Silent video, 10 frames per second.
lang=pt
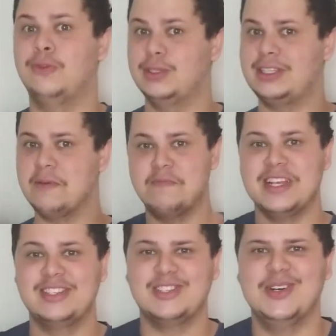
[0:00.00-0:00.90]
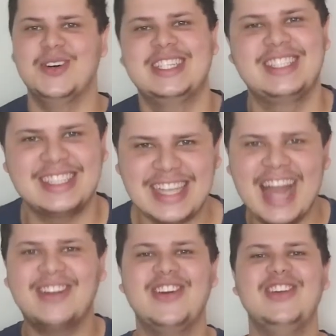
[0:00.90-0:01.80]
fossem pessoas.
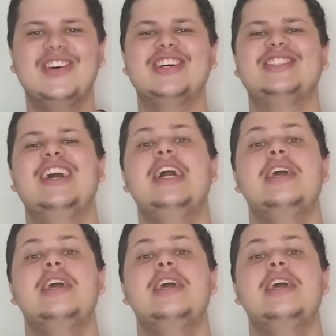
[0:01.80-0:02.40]
Tá curioso?